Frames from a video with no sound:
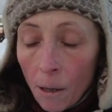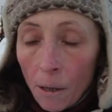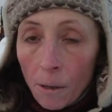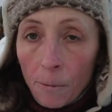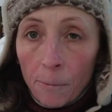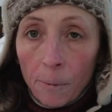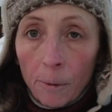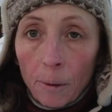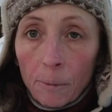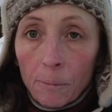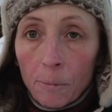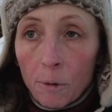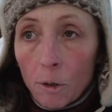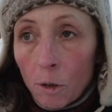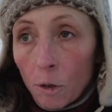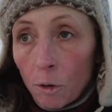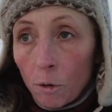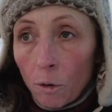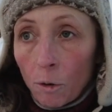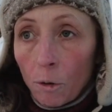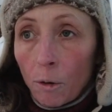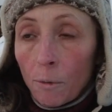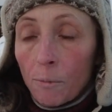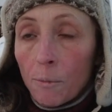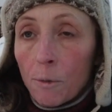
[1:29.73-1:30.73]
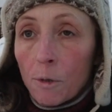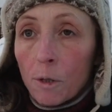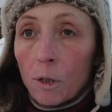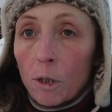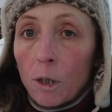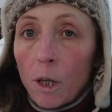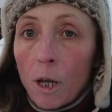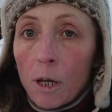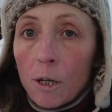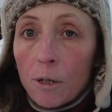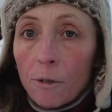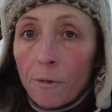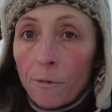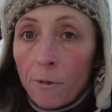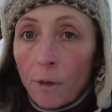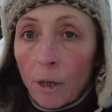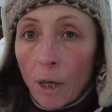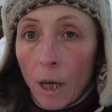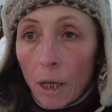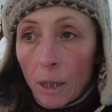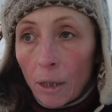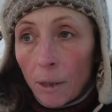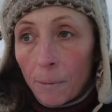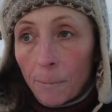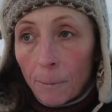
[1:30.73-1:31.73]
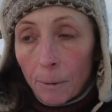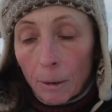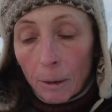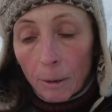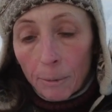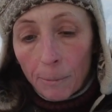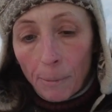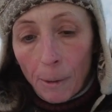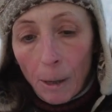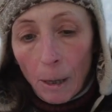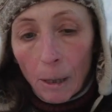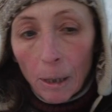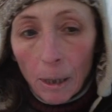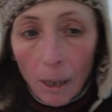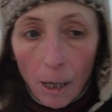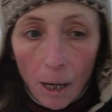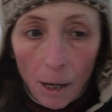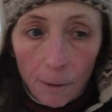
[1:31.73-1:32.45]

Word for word: потому что ну, это может дальше влиять на потребление,